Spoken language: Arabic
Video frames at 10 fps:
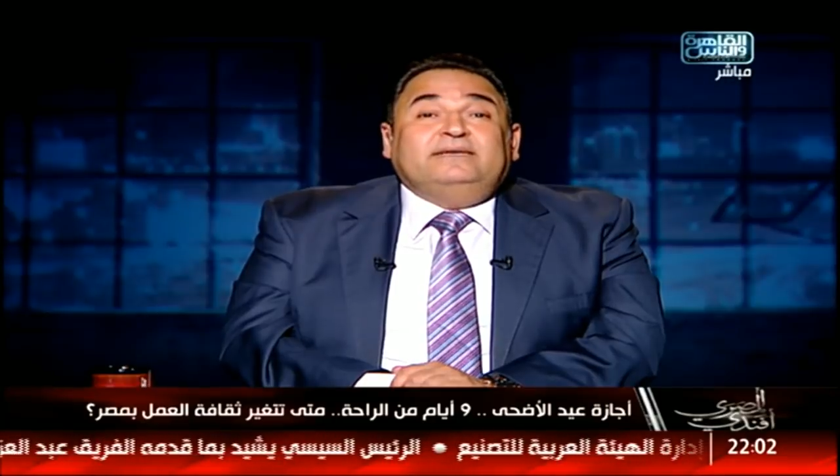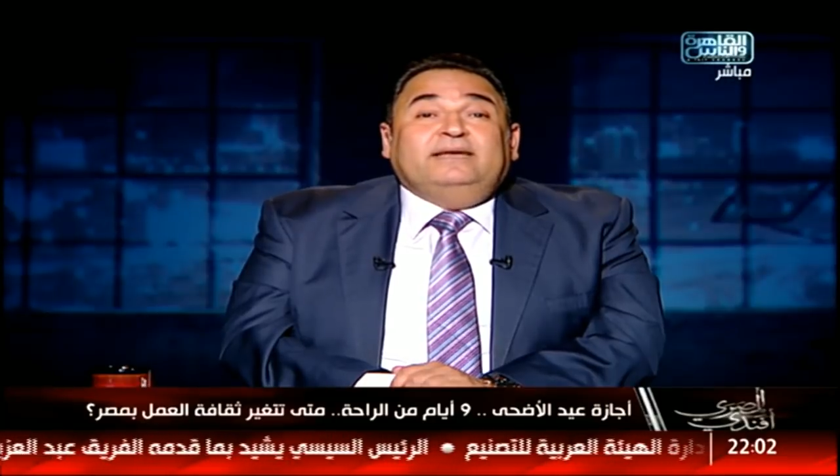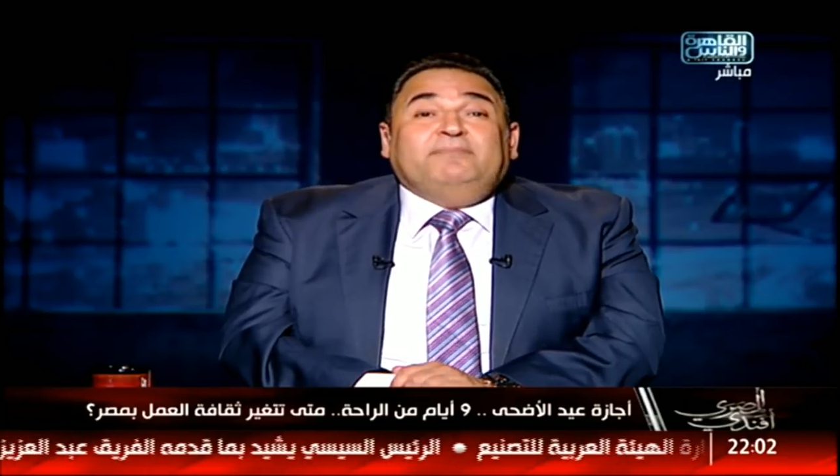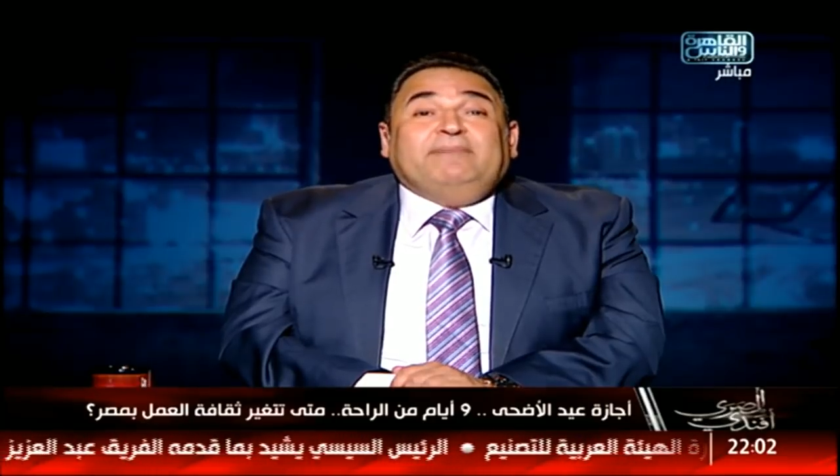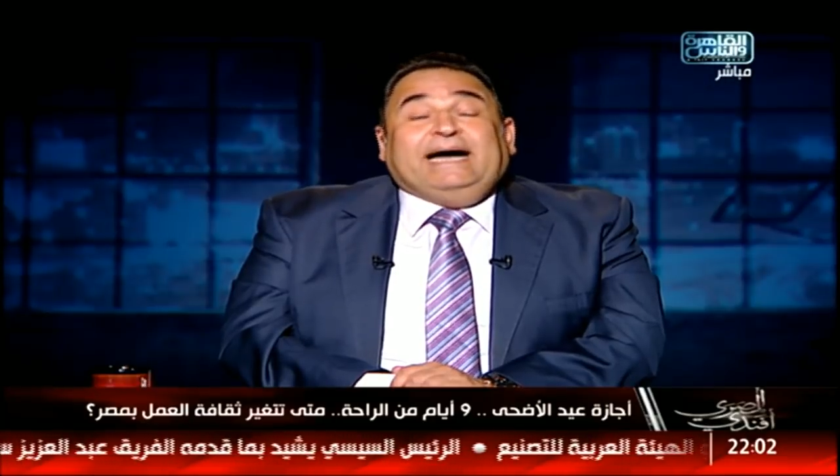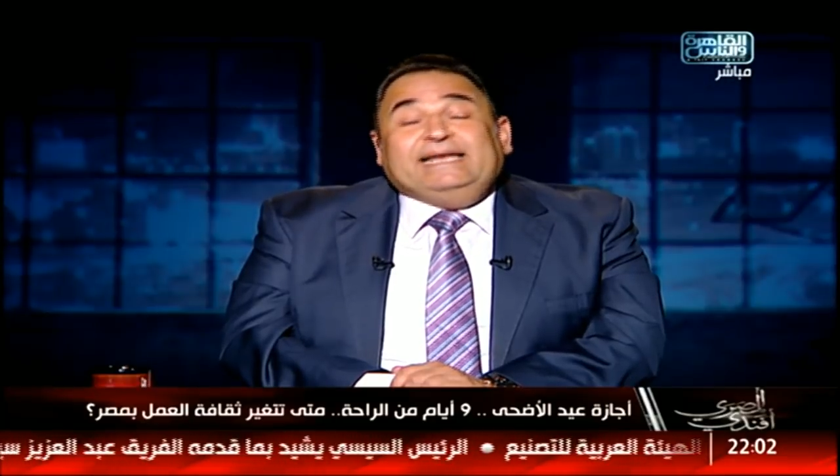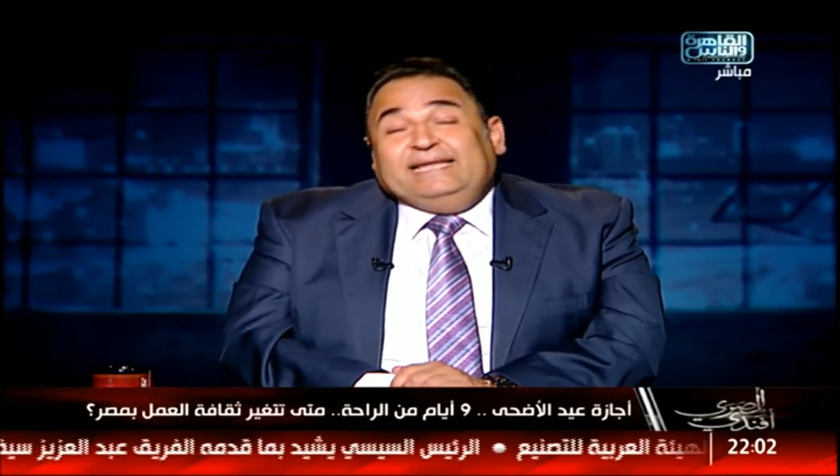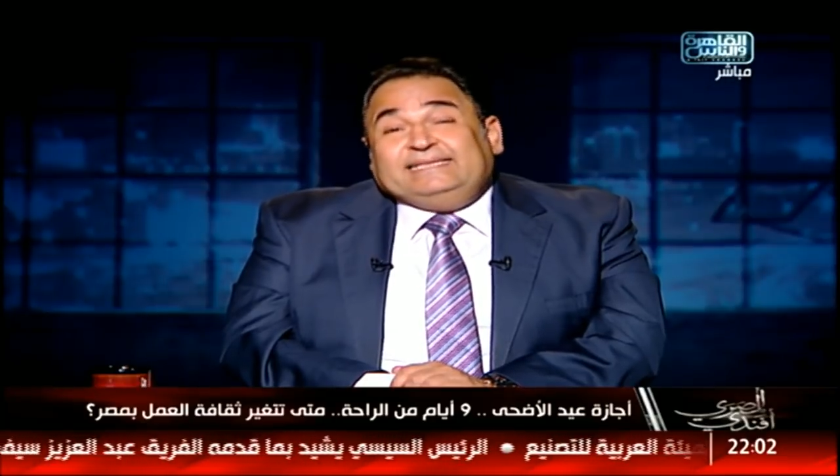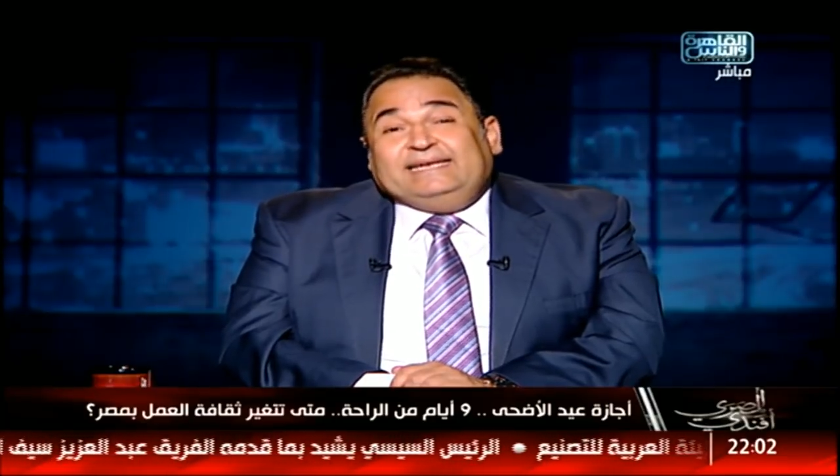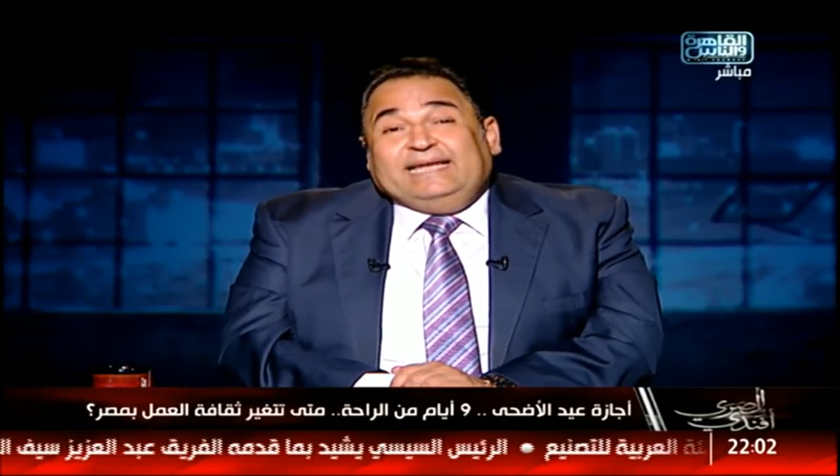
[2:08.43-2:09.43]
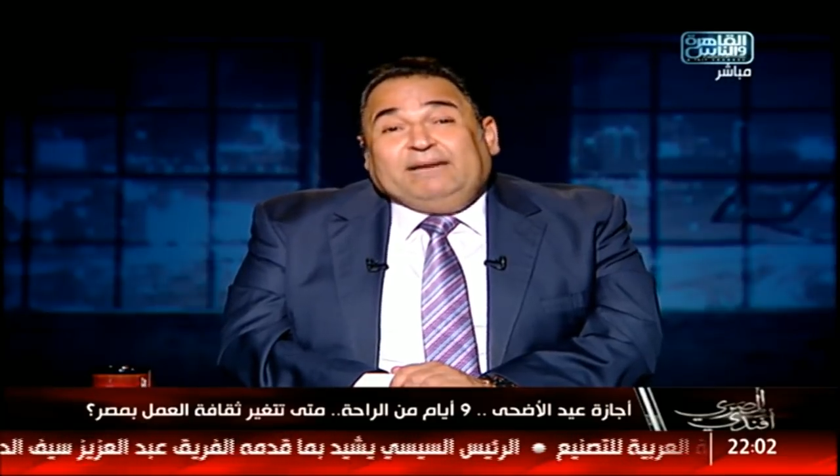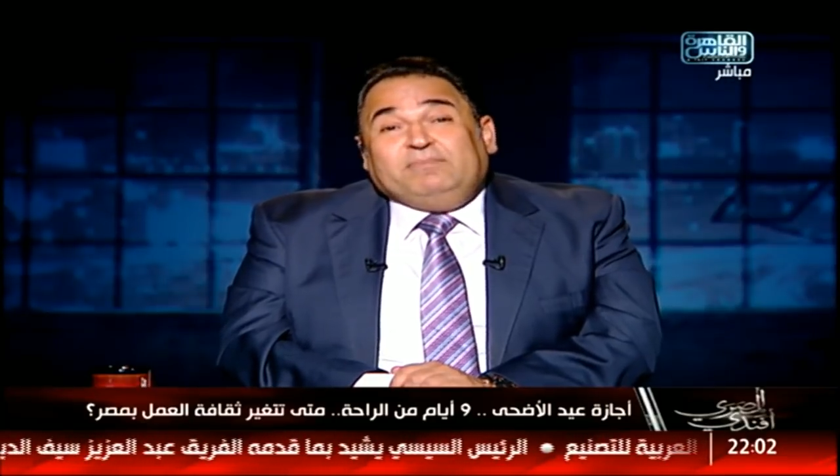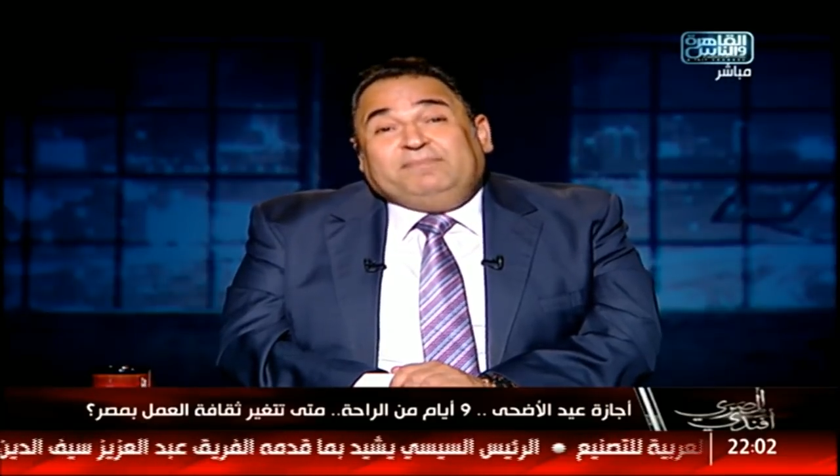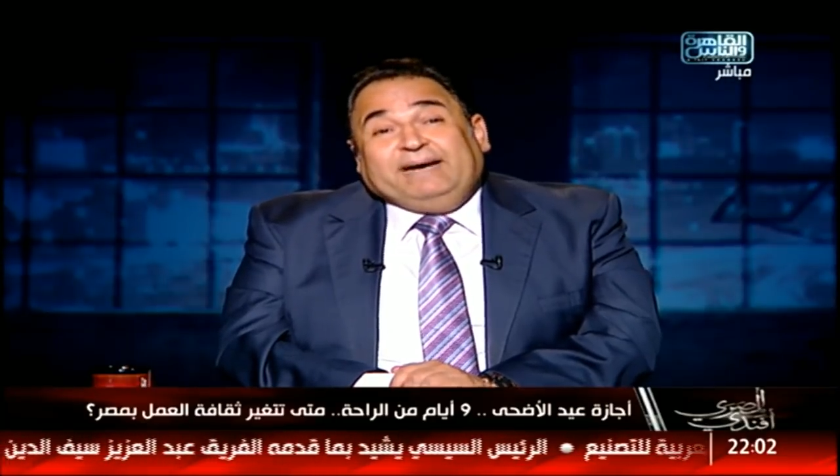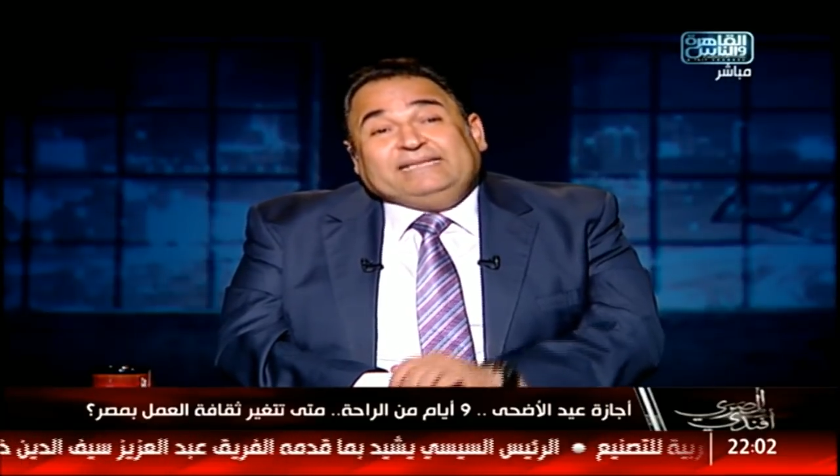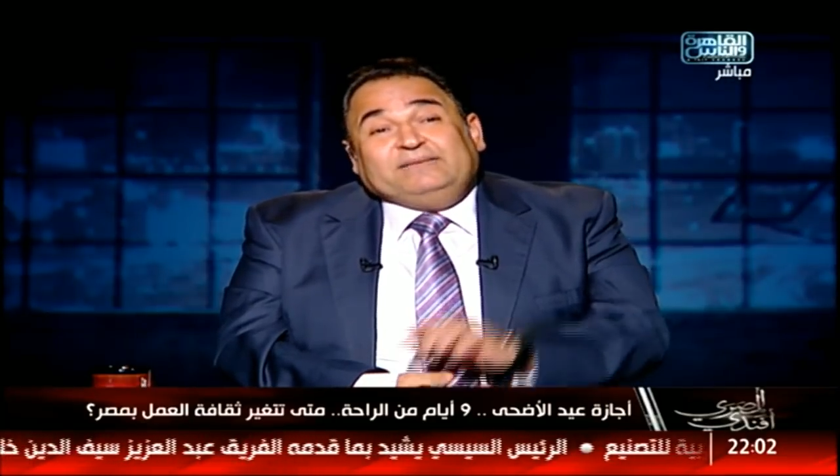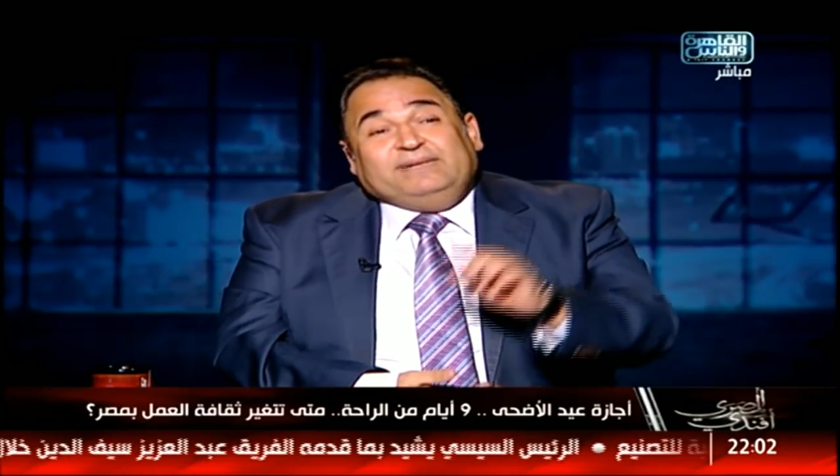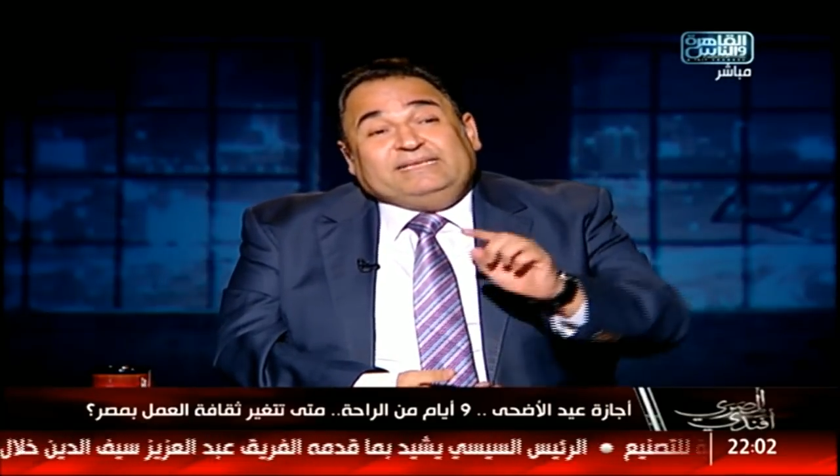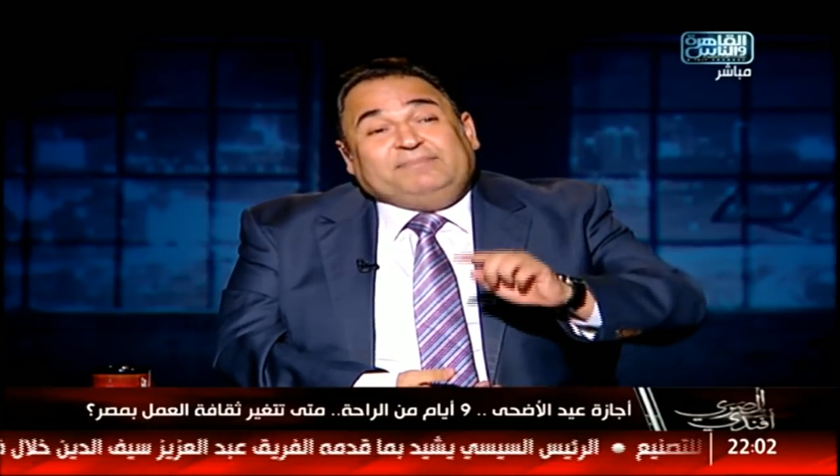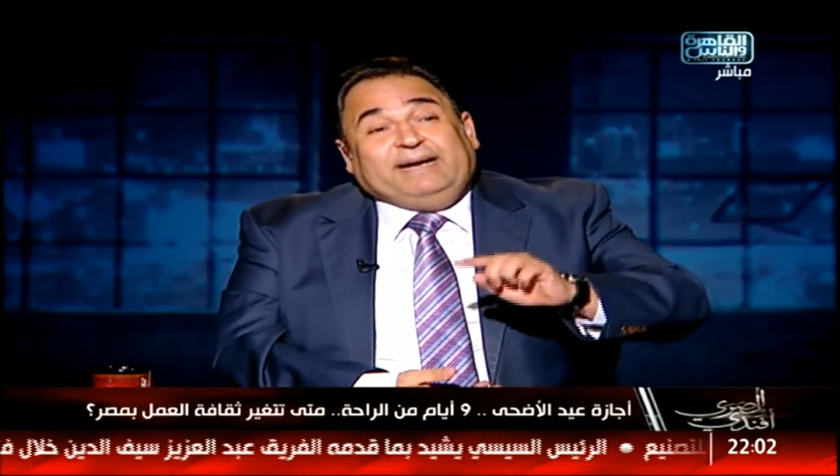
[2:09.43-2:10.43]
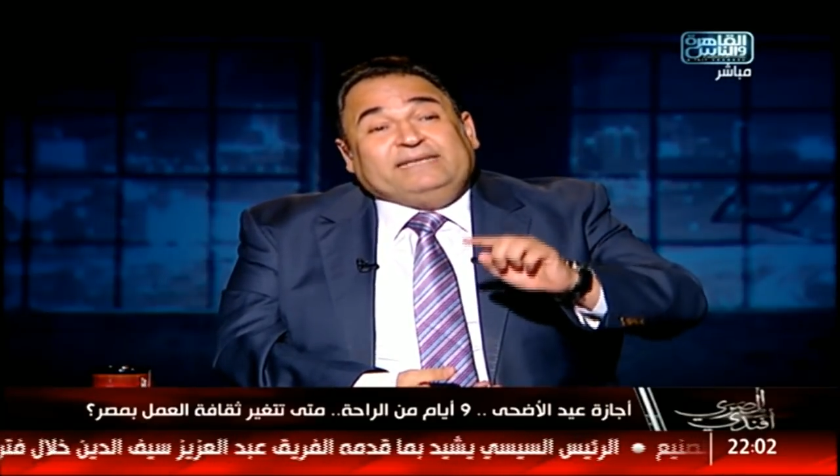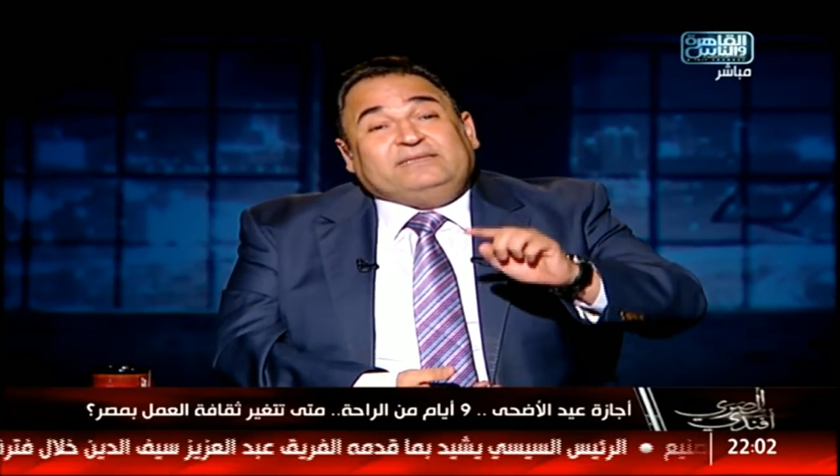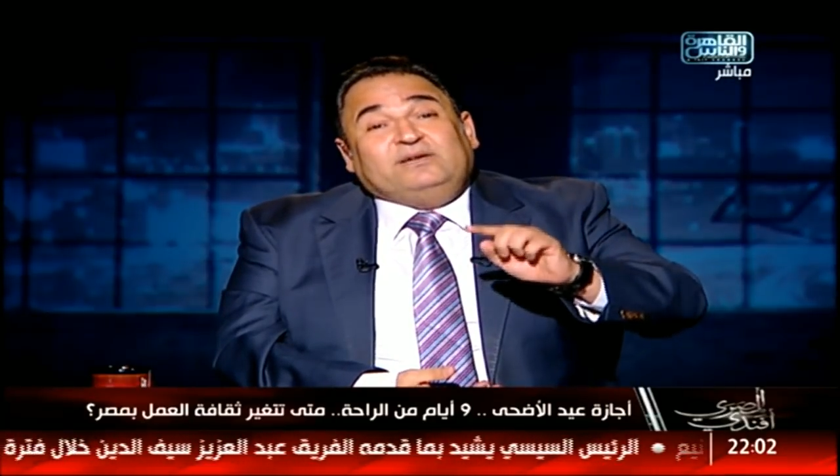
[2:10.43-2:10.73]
محلات اللحمه بعد ما دبعت